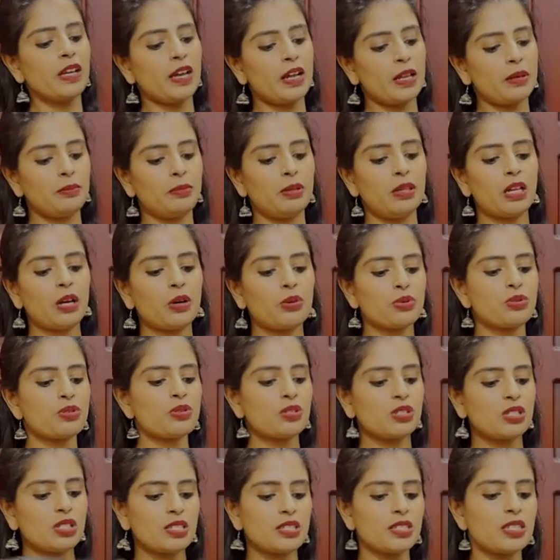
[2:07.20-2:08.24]
అండ్ బ్లౌజ్
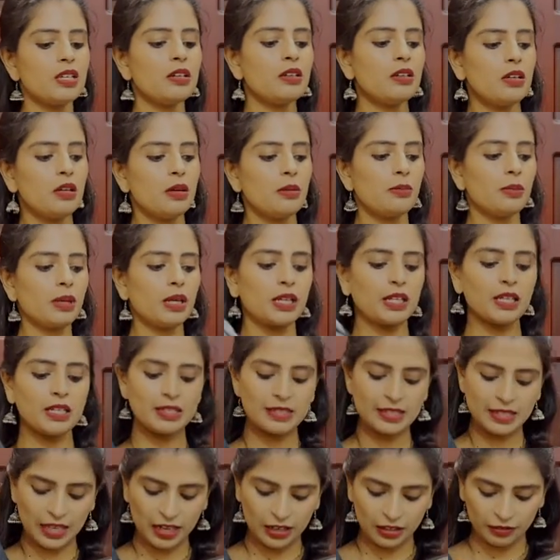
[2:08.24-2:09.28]
వచ్చేసి మనకి
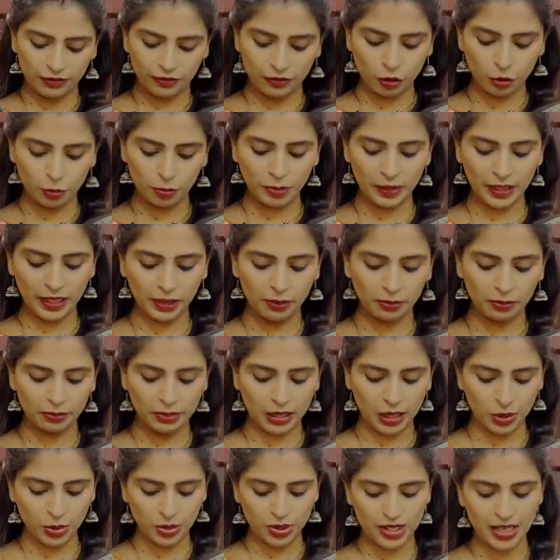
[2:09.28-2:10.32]
సెల్ఫ్లో ప్లెయిన్
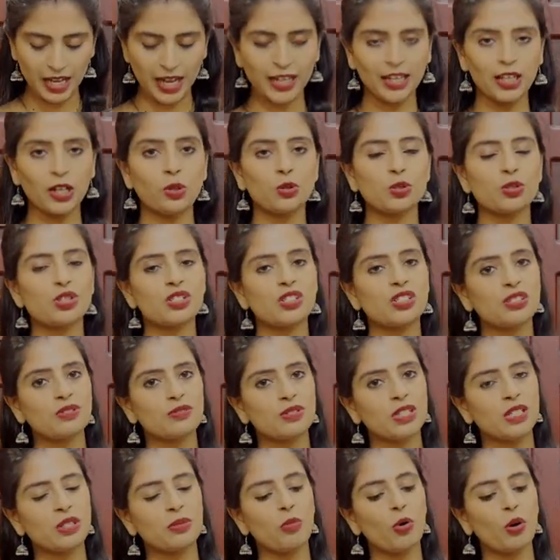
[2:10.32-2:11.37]
బ్లౌజ్ శారీలో
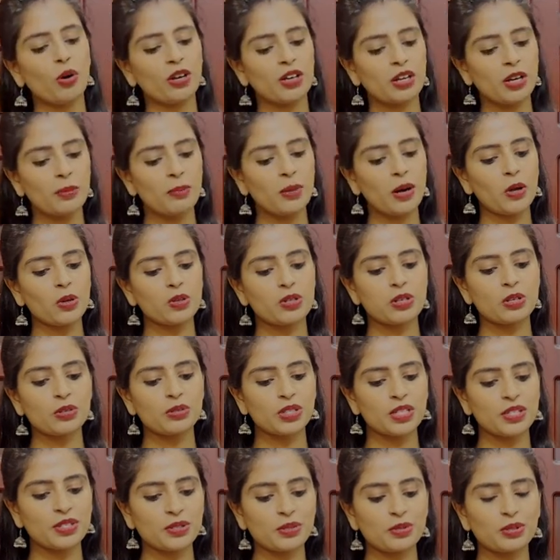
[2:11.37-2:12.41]
వచ్చినటువంటి బోర్డరే బ్లౌజ్లో
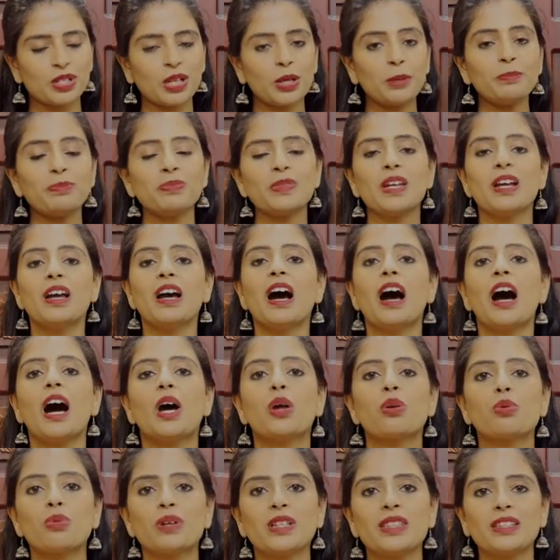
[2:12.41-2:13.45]
తీసుకుందాం
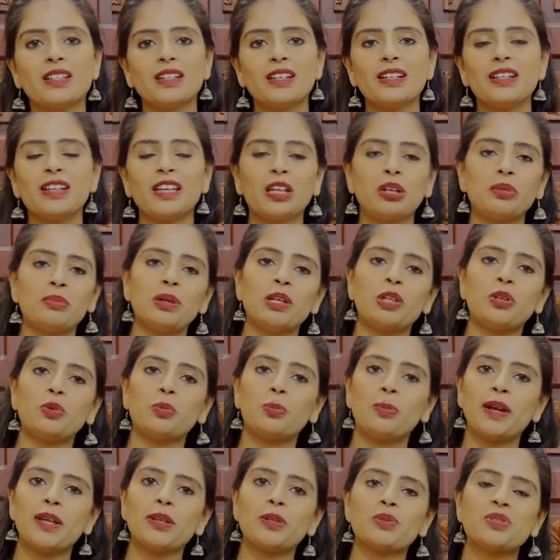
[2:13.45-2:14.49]
ఆరు వందల ఎనభై
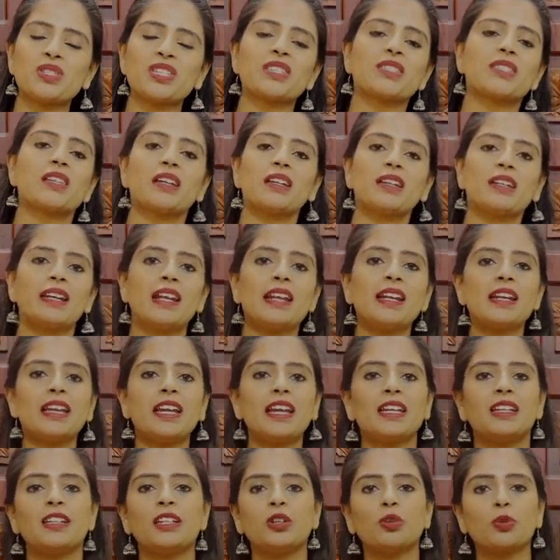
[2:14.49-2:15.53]
రూపాయలు సిక్స్ హండ్రెడ్ అండ్
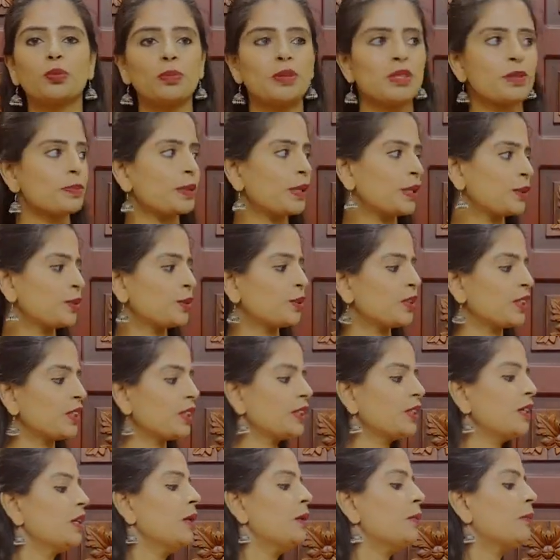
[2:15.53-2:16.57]
ఎయిటీ రూపీస్ పడుతుంది
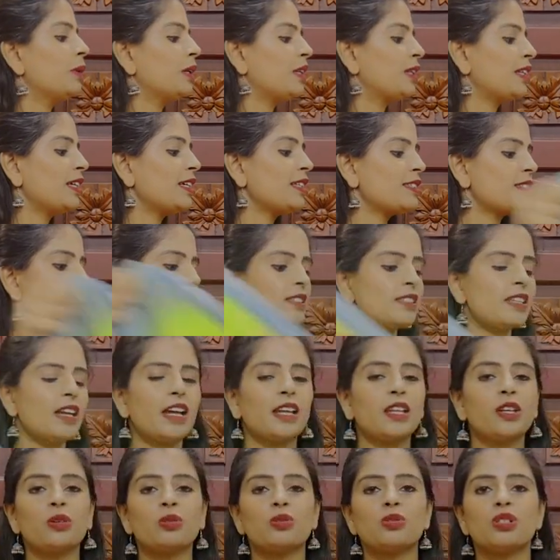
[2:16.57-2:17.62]
మన నెక్స్ట్
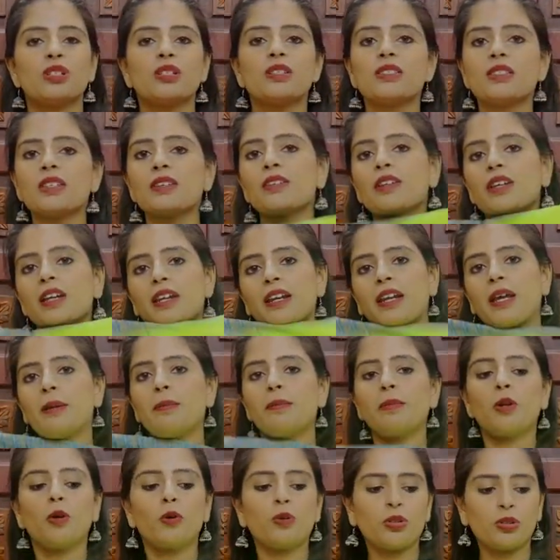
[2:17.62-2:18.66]
శారీ వచ్చేసి
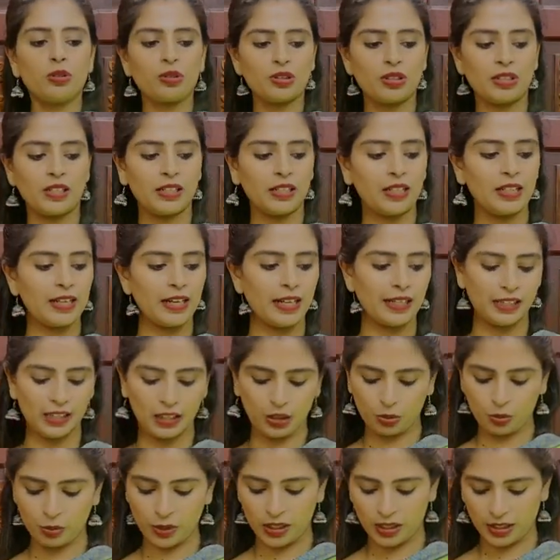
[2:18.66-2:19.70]
క్రేప్లో ఉంటుందండి
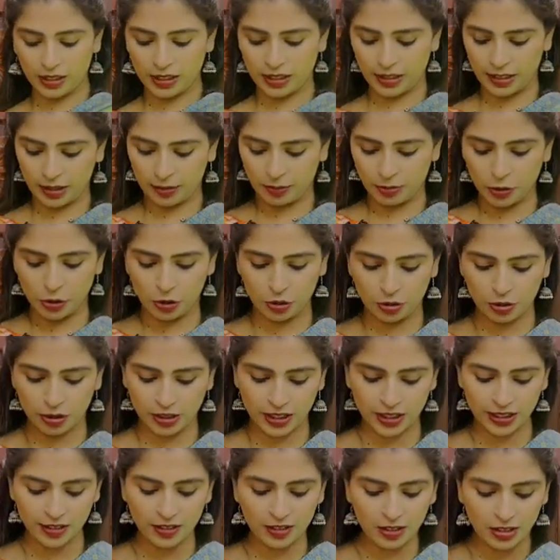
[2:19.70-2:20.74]
లైట్ వెయిట్ క్రేప్
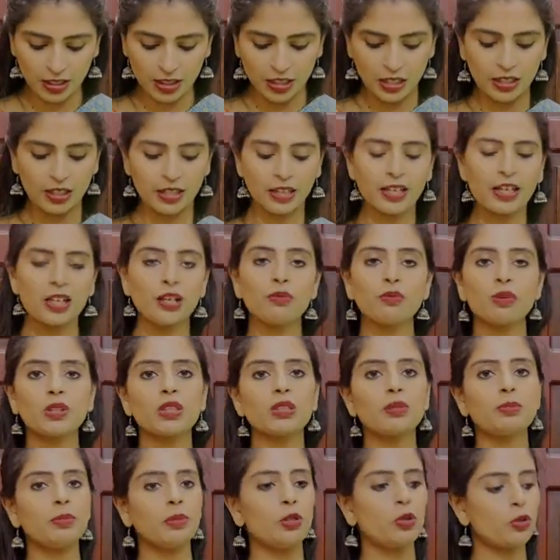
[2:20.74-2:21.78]
ఉంటుంది కదా గ్రీన్
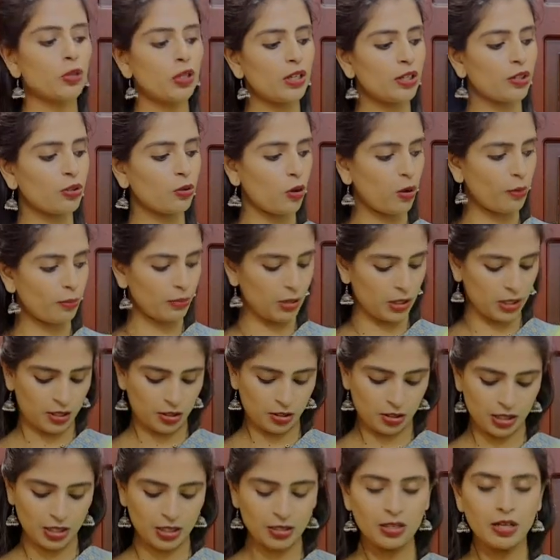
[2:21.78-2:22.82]
విత్ బ్లూ కలర్
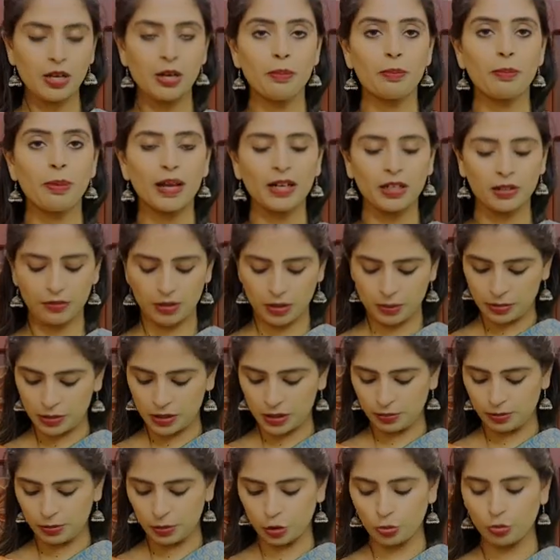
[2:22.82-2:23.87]
కాంబినేషన్ పైన వైపున
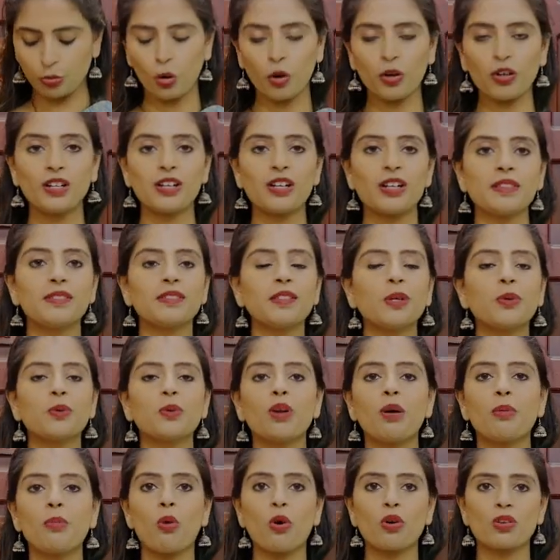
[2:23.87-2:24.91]
బ్లూ బార్డర్ అంతా
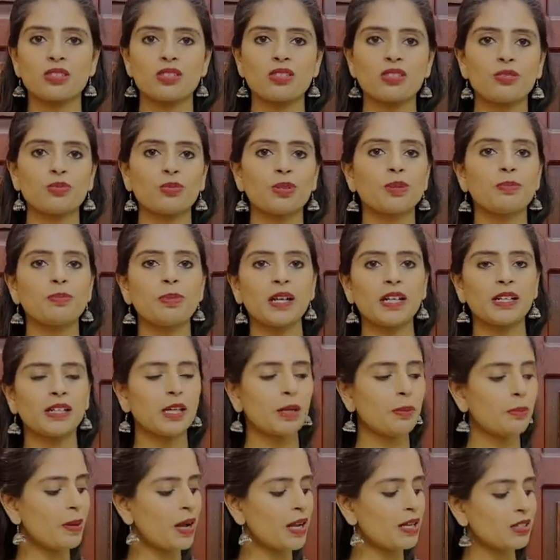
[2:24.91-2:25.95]
కూడా బాక్సెస్ విత్
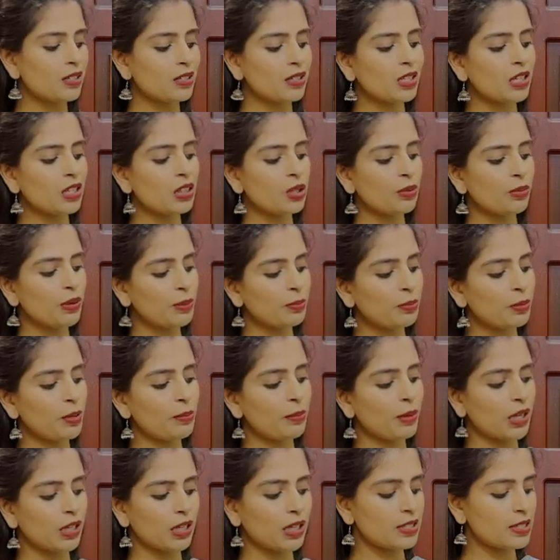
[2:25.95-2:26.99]
ప్రింటెడ్ ప్యాటర్న్ కింద వైపున
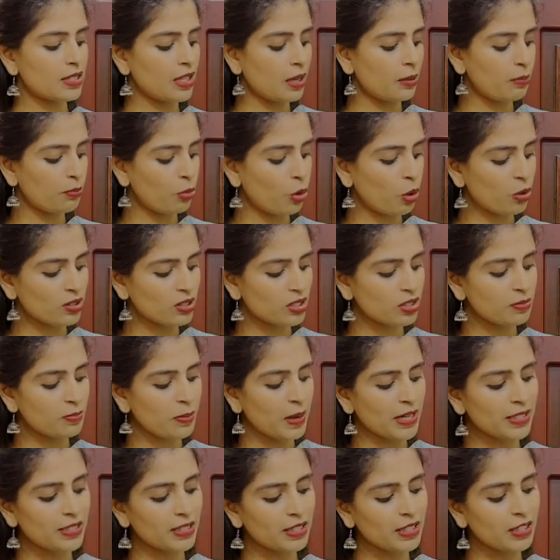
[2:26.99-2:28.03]
మనకి సేమ్ బాక్సెస్
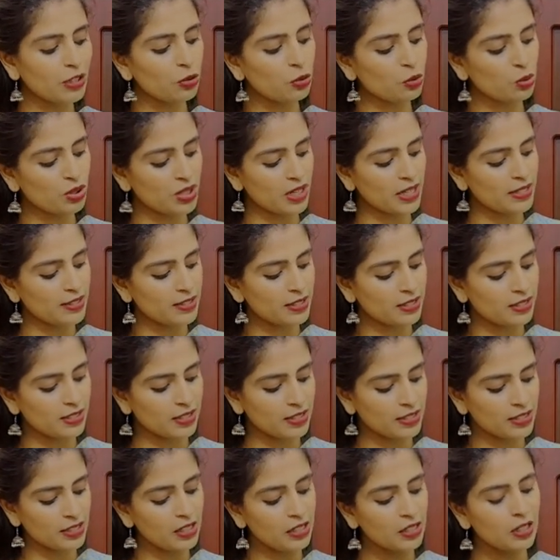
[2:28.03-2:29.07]
ప్యాటర్న్ టూ సైడ్స్
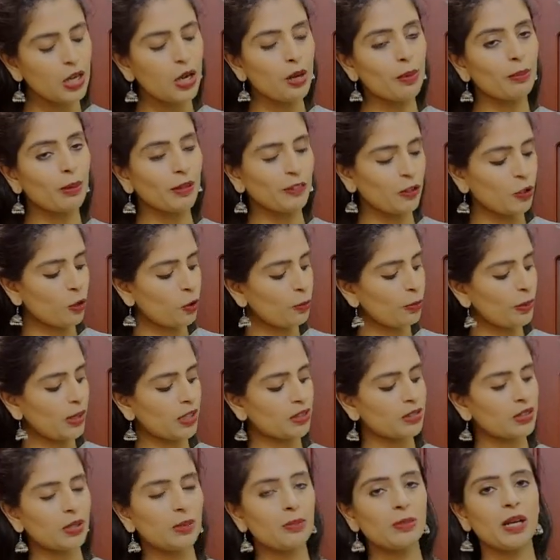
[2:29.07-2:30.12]
ఇచ్చేసి మధ్యలో
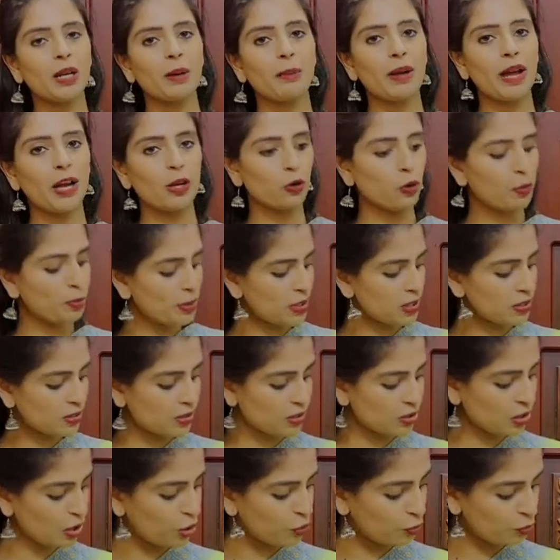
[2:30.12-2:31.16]
మనత్రం ఇలా మ్యాంగో ప్రింట్స్
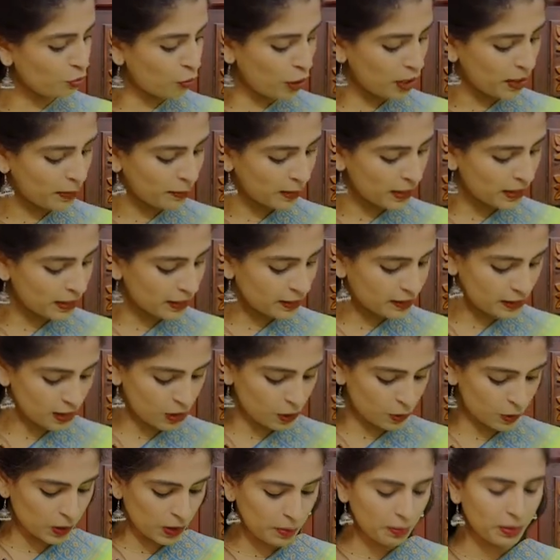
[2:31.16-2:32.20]
ఇచ్చారు బాడీ పార్ట్ అంతా
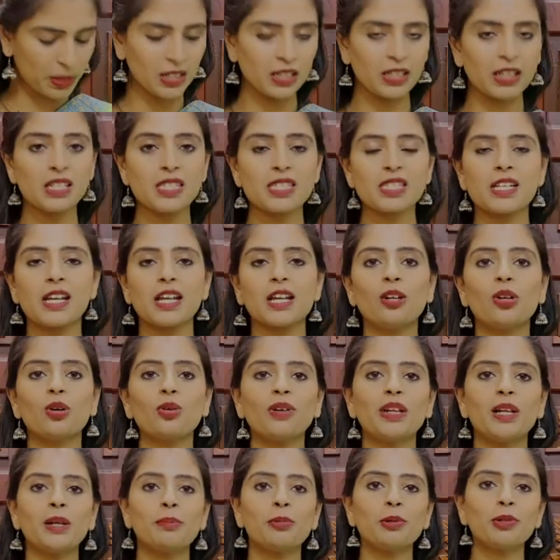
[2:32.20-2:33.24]
కూడా ప్రింటెడ్ స్టైల్లో
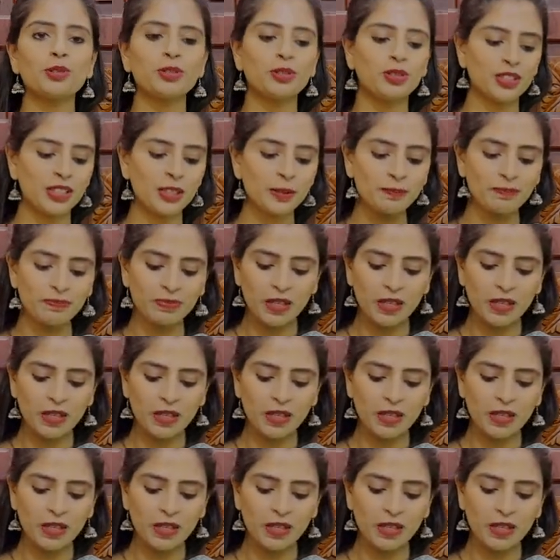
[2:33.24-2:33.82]
వెళ్ళిపోతుంది